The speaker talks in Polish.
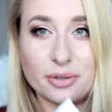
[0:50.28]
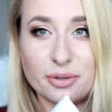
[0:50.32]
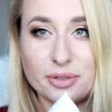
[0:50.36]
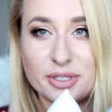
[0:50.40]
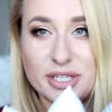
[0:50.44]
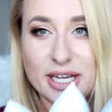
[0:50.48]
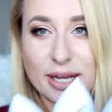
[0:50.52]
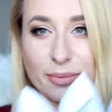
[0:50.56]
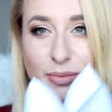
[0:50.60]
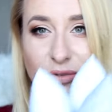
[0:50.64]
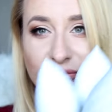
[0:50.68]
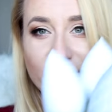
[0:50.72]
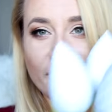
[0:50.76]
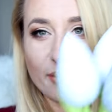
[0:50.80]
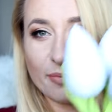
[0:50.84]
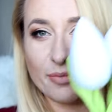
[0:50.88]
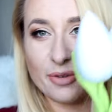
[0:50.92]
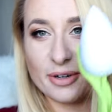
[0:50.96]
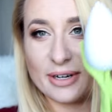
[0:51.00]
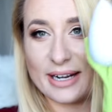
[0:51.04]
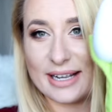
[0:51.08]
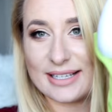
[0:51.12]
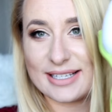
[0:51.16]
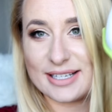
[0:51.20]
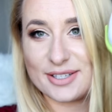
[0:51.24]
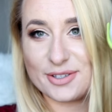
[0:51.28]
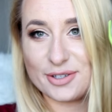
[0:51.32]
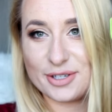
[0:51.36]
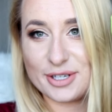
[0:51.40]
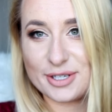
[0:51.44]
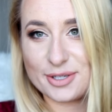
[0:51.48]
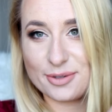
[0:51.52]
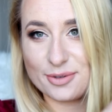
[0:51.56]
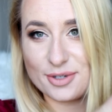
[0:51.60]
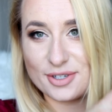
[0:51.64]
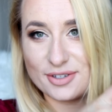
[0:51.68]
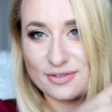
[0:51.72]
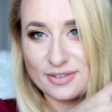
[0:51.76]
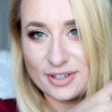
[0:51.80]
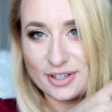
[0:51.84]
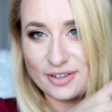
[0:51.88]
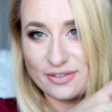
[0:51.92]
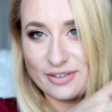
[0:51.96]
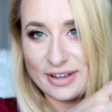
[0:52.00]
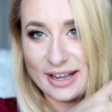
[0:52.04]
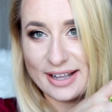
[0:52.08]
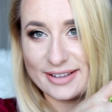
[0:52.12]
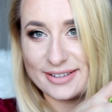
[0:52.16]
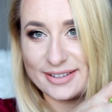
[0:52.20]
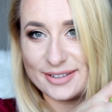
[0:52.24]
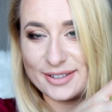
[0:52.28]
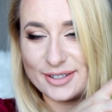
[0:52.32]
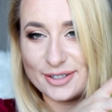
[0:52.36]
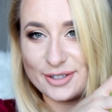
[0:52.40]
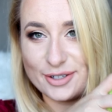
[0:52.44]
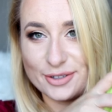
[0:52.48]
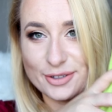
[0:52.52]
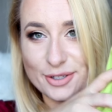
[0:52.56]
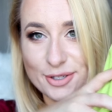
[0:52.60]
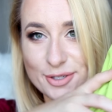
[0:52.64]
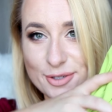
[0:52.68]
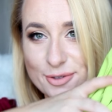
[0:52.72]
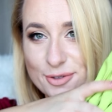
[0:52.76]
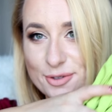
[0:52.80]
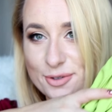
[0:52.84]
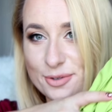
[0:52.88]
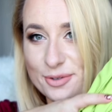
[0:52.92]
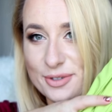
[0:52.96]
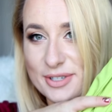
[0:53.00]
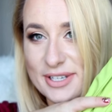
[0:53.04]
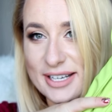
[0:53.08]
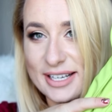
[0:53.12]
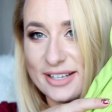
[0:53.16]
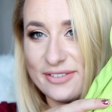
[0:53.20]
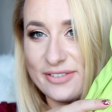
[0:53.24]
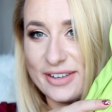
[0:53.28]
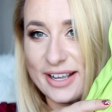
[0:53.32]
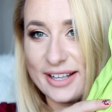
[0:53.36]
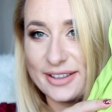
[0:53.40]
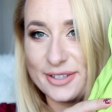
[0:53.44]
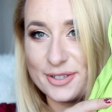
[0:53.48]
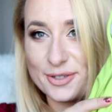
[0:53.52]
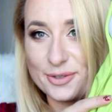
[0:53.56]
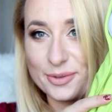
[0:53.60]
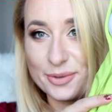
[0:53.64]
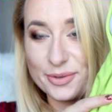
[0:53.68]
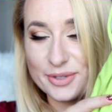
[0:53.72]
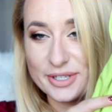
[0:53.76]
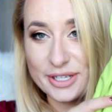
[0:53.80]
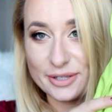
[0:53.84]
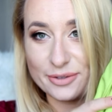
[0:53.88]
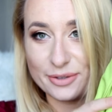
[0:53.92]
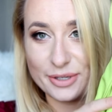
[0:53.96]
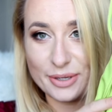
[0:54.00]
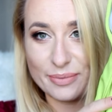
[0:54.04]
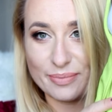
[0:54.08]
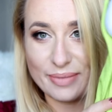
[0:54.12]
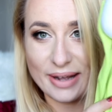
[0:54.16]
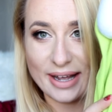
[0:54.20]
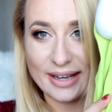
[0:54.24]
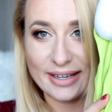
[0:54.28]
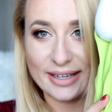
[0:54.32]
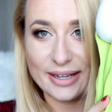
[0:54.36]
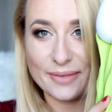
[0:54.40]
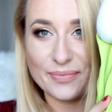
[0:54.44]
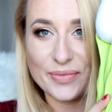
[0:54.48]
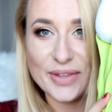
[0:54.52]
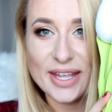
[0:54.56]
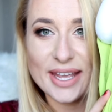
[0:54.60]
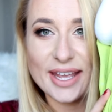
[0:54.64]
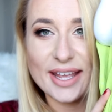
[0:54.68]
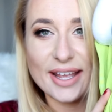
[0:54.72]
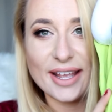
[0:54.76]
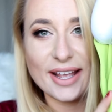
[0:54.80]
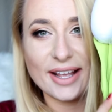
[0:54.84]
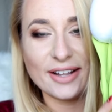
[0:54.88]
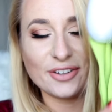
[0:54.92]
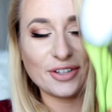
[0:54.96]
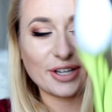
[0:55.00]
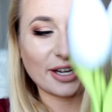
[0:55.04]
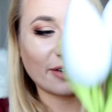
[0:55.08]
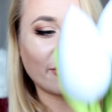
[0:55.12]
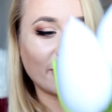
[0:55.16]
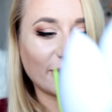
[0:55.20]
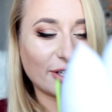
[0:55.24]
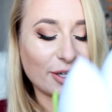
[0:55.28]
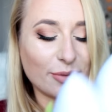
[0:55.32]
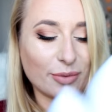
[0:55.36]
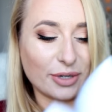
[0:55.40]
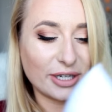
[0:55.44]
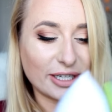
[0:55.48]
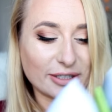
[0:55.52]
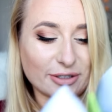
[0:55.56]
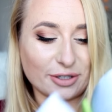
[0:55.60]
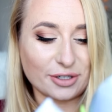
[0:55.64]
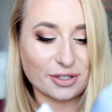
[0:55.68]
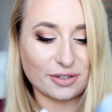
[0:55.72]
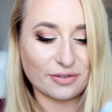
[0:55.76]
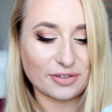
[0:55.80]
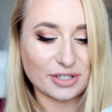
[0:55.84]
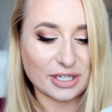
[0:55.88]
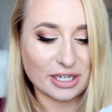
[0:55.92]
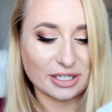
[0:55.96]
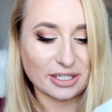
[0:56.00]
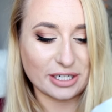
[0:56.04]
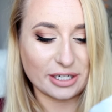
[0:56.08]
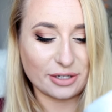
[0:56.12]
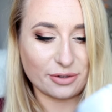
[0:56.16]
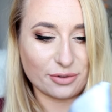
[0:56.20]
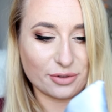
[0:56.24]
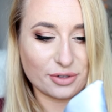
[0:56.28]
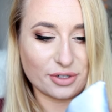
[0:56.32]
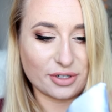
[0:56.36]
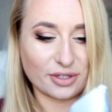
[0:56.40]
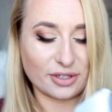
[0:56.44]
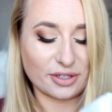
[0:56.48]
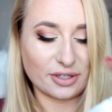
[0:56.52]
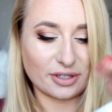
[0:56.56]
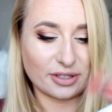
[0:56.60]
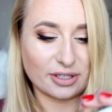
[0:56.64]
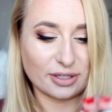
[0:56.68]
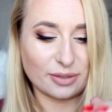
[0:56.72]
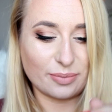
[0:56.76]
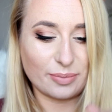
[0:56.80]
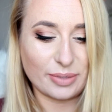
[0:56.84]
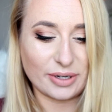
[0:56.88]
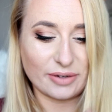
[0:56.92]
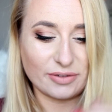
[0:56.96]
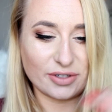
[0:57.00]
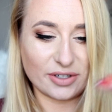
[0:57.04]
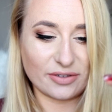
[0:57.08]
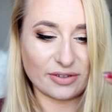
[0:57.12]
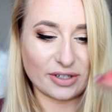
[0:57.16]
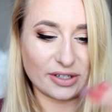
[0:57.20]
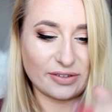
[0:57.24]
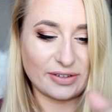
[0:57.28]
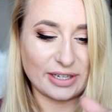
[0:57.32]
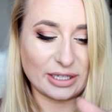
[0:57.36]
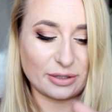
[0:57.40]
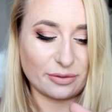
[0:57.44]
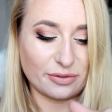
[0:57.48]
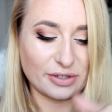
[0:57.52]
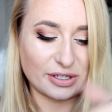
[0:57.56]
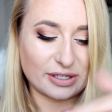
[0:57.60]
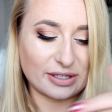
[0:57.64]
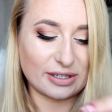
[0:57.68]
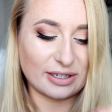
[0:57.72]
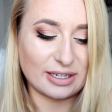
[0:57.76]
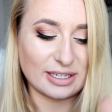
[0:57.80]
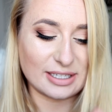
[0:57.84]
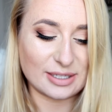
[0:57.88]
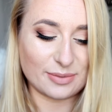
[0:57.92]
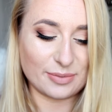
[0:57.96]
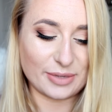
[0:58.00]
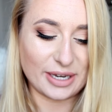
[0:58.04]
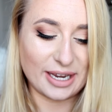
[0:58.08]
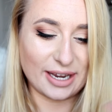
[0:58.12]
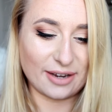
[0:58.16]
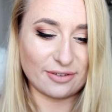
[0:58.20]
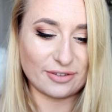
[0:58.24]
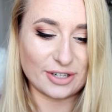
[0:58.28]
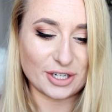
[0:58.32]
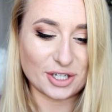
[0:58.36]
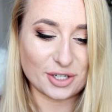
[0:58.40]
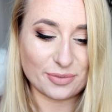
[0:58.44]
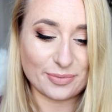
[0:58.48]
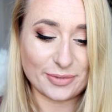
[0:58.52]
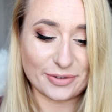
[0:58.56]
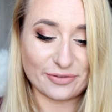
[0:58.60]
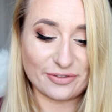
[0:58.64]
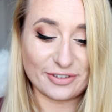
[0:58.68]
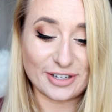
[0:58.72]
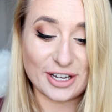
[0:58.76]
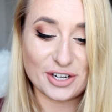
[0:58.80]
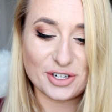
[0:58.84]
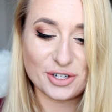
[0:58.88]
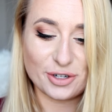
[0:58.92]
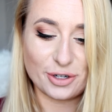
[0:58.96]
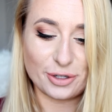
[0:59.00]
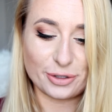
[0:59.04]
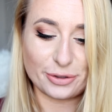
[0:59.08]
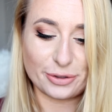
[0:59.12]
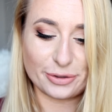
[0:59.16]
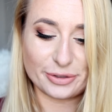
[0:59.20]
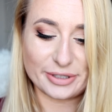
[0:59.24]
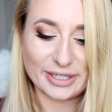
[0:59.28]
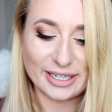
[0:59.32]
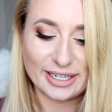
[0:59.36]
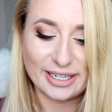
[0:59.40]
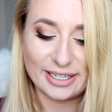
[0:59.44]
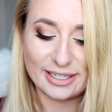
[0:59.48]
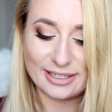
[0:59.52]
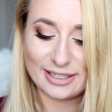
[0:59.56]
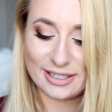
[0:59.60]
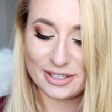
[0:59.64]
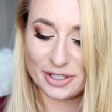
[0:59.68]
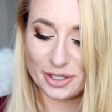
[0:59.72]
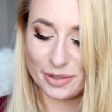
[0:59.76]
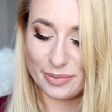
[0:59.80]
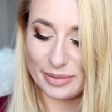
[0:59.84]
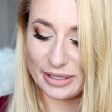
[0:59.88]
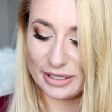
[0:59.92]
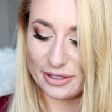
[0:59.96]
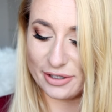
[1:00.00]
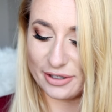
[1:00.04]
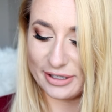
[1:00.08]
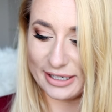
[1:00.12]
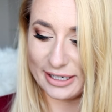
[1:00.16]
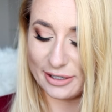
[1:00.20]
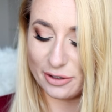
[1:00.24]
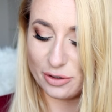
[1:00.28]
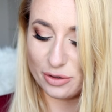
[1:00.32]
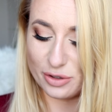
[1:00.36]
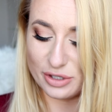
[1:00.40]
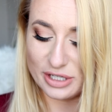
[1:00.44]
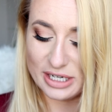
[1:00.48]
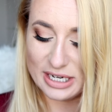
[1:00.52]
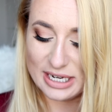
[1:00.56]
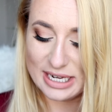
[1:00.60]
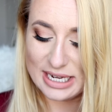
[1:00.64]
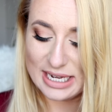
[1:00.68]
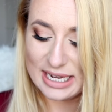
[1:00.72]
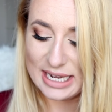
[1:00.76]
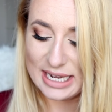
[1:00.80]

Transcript: którą chciałabym Wam pokazać, to nie są żywe kwiaty, tylko to są sztuczne kwiaty, sztuczne tulipany. No jak wiadomo, nadchodzi wrzesień, już e, tych prawdziwych kwiatów jest coraz mniej, w, naszy, w naszych ogródkach i na naszych balkonach już